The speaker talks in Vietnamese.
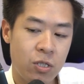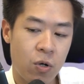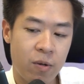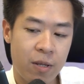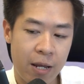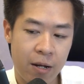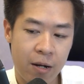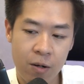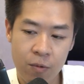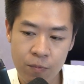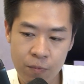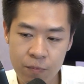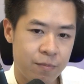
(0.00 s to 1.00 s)
cho thầy
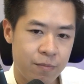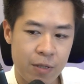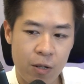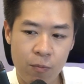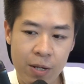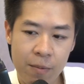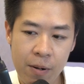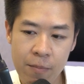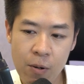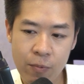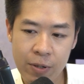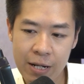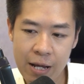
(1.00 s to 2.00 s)
không? Đồng ý bấm
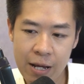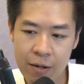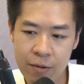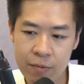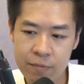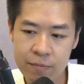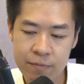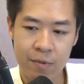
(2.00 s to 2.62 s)
đồng ý nào.